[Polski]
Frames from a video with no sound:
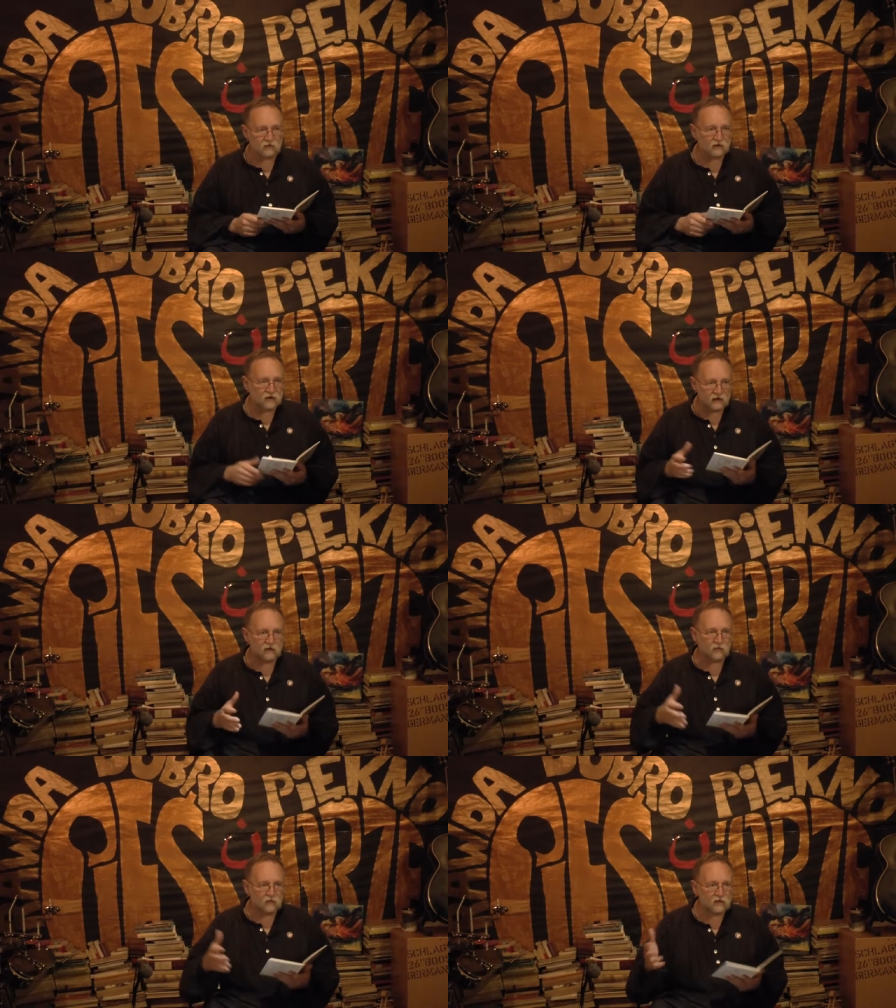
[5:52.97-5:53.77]
Kolegia
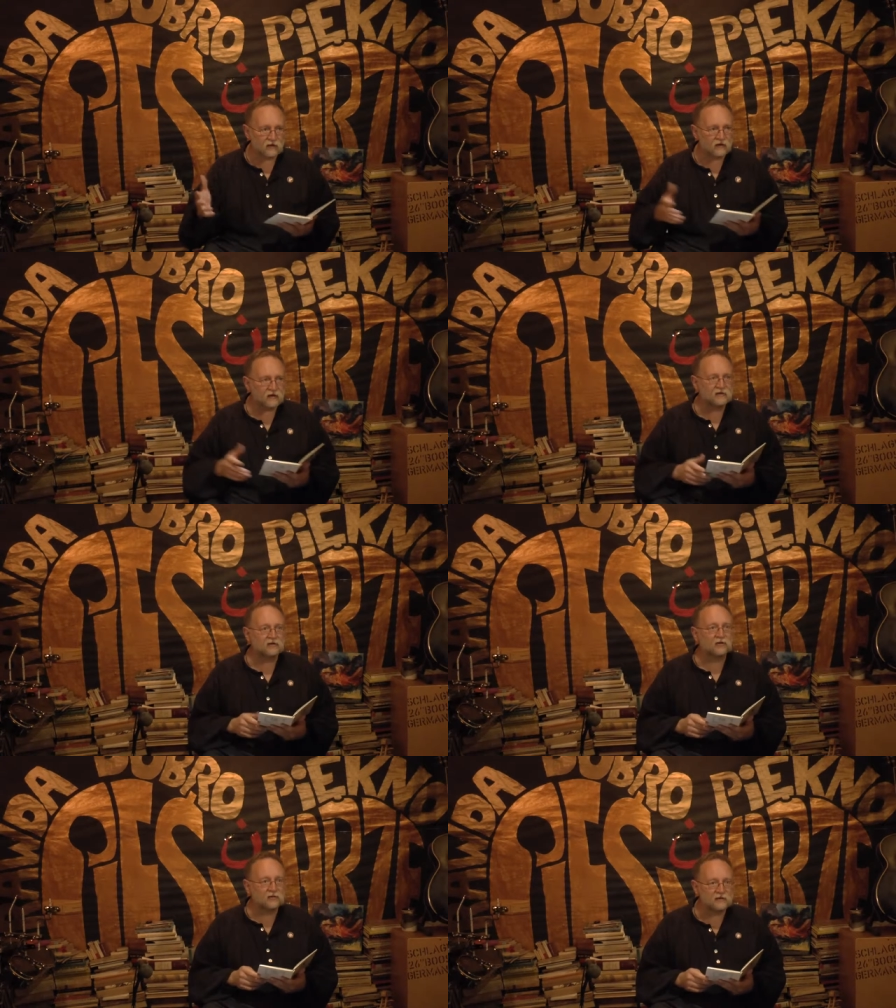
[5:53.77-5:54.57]
to były takie
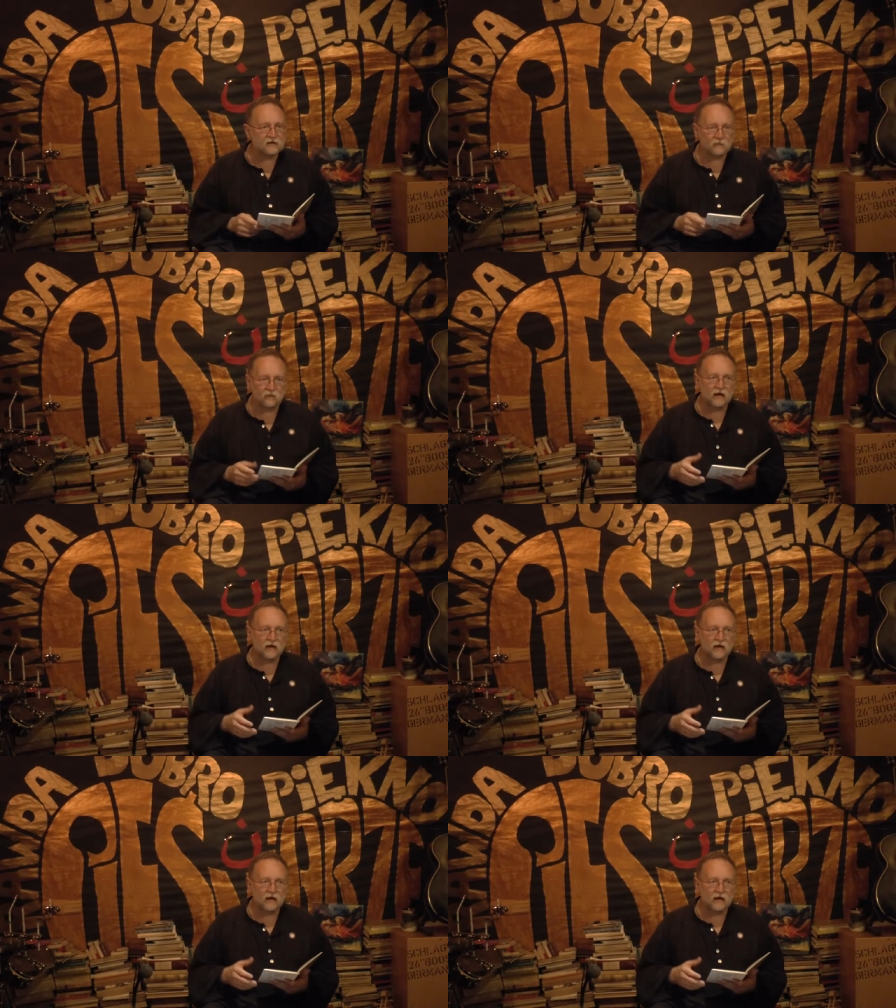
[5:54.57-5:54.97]
instytucje